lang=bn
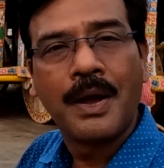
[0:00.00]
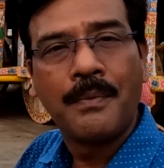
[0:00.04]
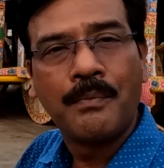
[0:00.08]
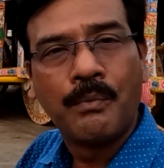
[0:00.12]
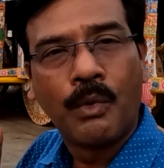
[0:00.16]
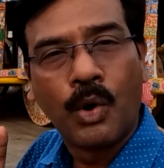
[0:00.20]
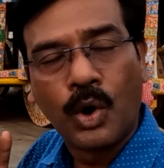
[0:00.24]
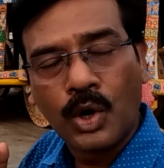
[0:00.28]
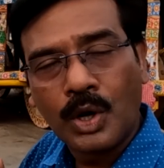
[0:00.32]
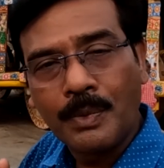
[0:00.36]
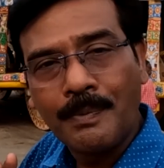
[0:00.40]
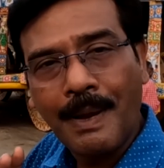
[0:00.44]

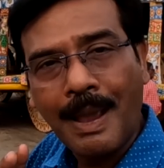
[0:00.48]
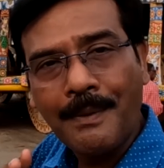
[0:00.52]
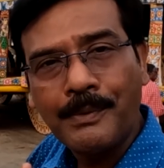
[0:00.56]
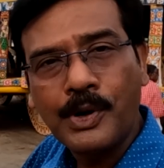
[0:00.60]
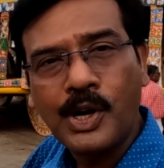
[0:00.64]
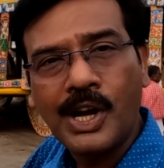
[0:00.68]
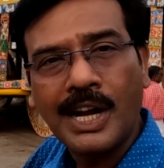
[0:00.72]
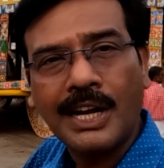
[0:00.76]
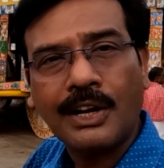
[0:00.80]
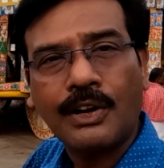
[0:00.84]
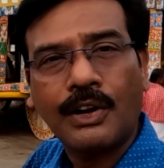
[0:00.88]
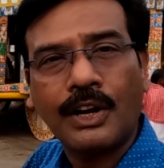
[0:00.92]
মোট
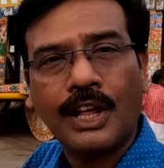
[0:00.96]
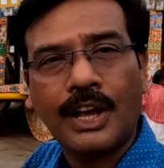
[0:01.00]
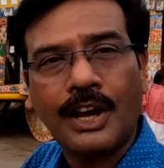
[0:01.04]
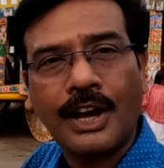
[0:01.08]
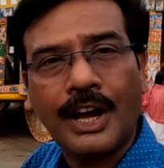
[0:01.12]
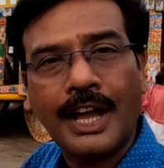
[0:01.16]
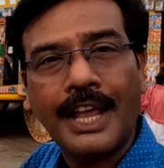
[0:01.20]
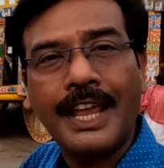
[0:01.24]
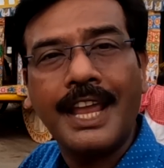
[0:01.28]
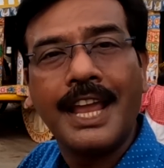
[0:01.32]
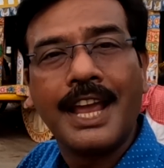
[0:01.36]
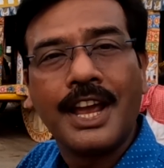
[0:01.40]
ব্যবহার করা
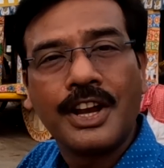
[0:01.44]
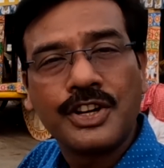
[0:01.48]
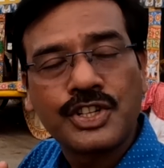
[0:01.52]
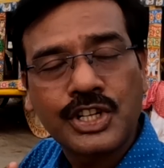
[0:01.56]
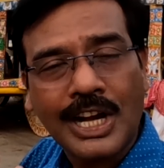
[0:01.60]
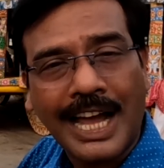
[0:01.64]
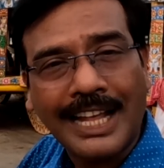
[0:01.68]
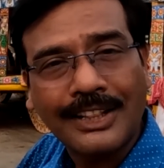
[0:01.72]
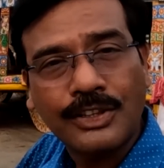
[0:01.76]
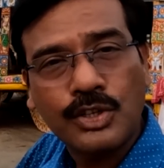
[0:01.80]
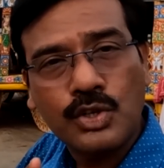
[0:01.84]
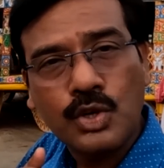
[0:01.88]
হয়
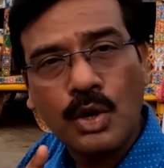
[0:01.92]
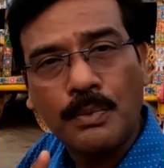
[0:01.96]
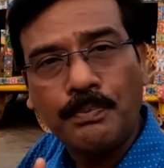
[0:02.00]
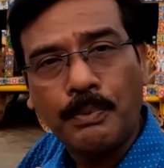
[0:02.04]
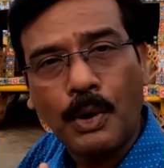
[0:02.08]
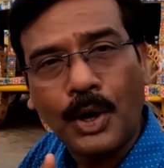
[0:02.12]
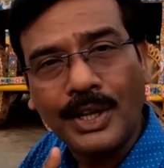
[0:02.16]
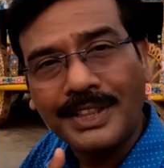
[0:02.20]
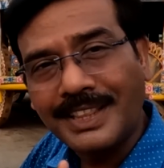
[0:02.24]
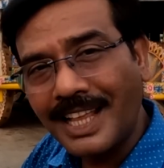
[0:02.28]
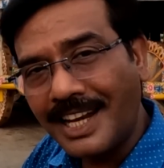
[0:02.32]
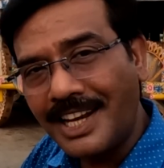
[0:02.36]
সাতশো
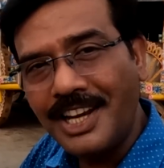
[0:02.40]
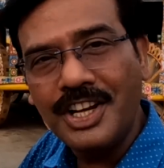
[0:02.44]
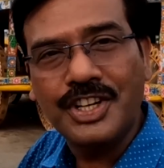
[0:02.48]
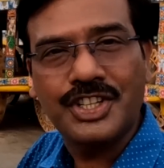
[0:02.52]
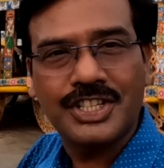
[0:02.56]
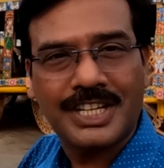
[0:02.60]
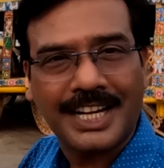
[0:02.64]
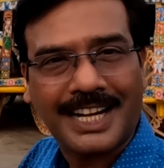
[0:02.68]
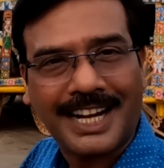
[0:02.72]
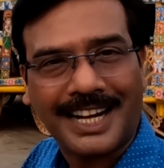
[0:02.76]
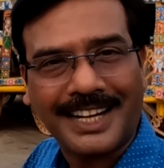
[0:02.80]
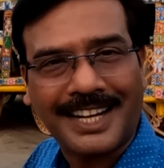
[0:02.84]

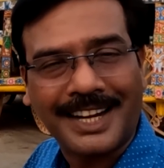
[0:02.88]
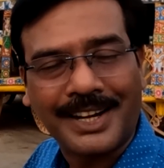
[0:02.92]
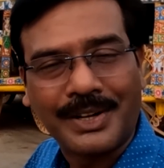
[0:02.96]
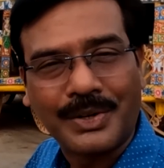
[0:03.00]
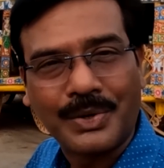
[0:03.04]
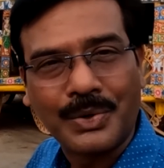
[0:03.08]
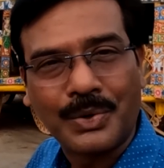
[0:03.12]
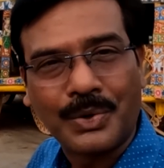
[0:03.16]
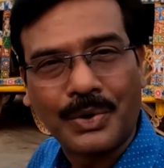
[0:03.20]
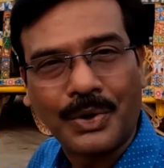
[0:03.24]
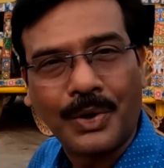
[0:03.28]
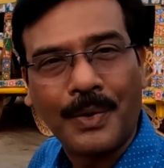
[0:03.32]
পঁয়তাল্লিশটি কাঠের
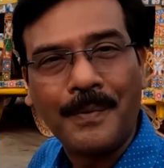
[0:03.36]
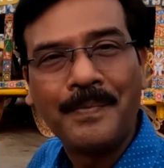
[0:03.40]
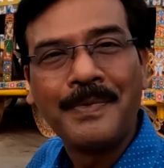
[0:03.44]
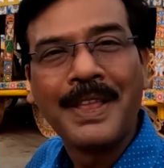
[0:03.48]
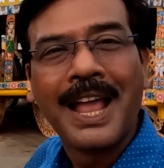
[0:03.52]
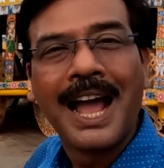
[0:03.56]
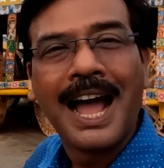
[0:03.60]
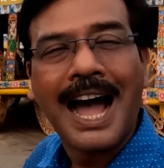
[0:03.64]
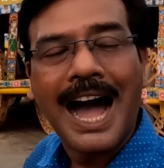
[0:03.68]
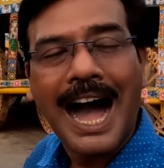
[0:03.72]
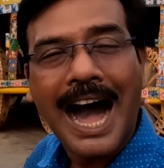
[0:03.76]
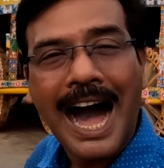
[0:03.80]
টুকরো
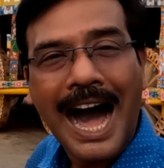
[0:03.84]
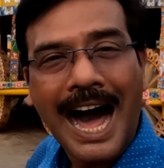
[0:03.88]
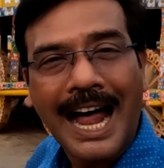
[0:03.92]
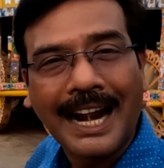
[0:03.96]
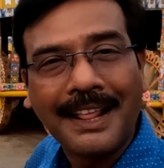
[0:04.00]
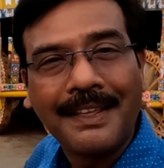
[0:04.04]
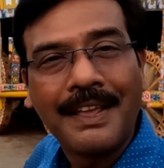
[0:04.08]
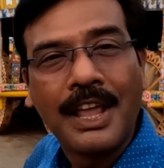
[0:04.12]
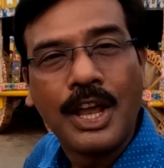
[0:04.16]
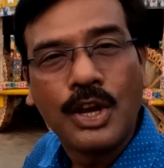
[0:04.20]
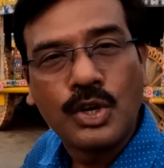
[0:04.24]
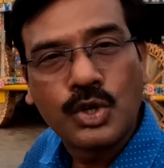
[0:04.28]

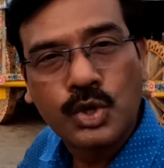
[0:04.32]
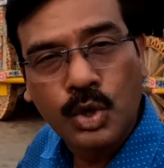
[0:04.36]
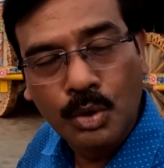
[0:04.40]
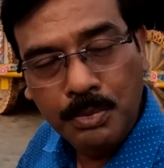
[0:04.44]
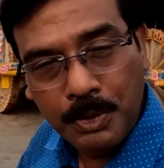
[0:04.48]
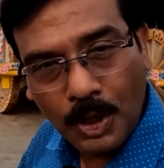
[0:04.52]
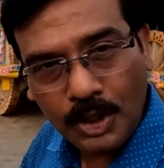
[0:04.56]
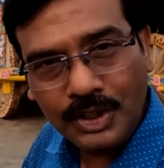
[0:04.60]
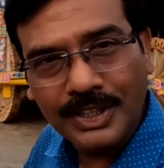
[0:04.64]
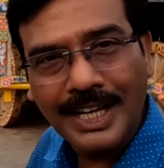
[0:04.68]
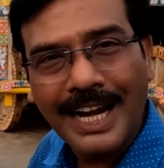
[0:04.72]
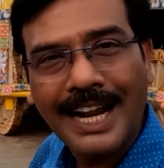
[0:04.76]
আর
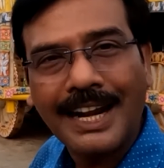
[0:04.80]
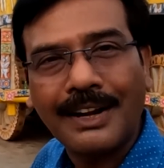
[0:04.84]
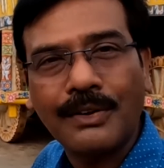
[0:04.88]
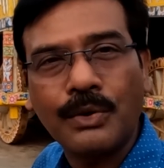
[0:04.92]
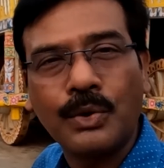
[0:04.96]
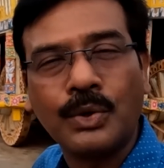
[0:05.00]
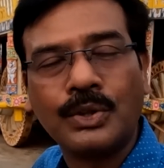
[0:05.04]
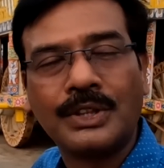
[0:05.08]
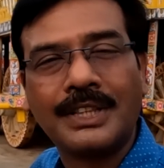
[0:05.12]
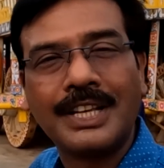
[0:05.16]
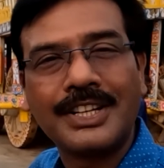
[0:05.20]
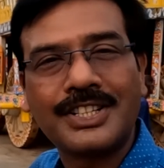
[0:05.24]
সুভদ্রার
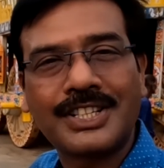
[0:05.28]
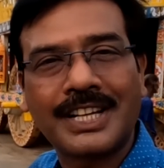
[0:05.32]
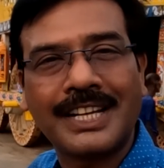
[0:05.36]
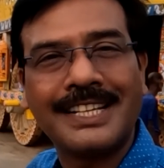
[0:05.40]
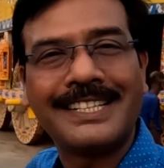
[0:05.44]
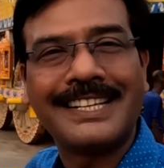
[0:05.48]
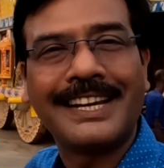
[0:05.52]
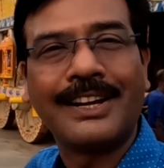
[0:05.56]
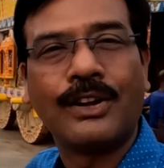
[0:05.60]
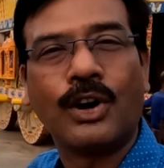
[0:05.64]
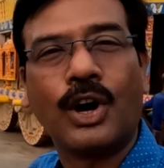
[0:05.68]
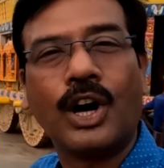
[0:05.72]
উদ্দেশ্যে
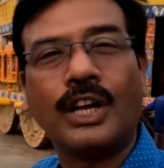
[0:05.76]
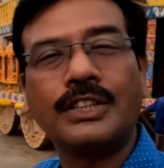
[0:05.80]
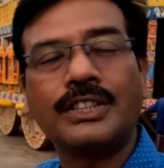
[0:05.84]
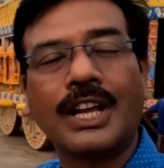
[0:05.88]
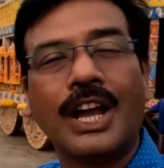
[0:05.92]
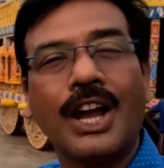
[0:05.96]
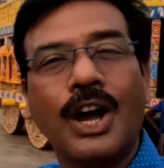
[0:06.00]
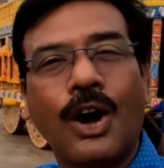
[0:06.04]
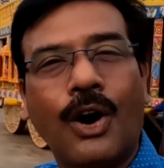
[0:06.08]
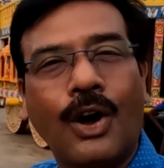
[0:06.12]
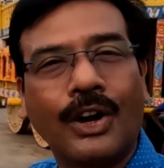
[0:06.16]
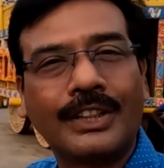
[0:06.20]
যে রথ
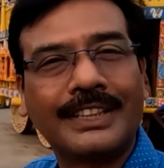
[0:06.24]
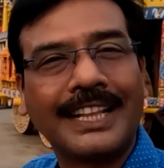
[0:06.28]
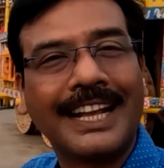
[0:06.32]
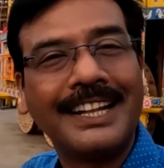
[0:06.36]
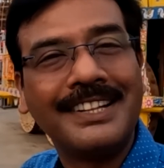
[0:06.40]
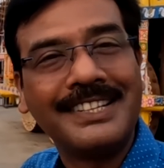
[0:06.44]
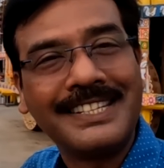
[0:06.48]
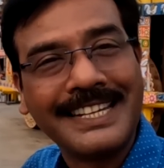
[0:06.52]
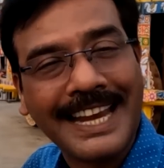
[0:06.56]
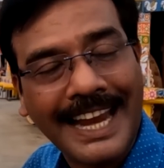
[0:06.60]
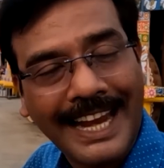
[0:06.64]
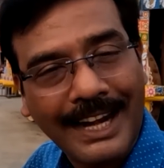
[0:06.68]

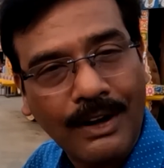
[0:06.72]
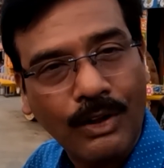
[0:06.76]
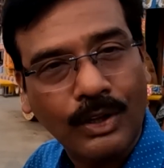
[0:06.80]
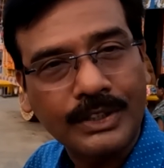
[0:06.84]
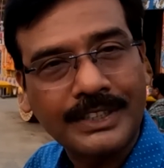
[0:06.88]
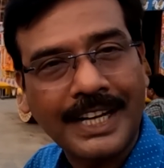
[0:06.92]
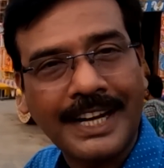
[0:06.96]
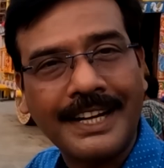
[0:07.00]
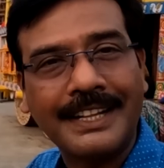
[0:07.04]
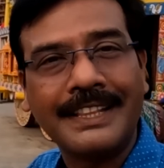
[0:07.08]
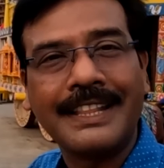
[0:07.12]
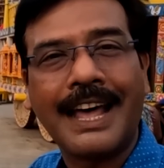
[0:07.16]
অর্থাৎ যে
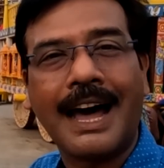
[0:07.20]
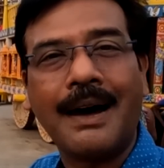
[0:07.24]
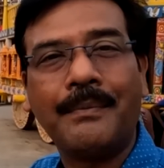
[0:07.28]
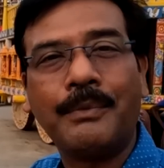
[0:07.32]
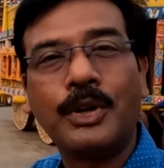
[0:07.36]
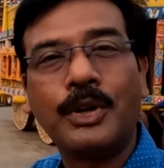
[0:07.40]
রথের নাম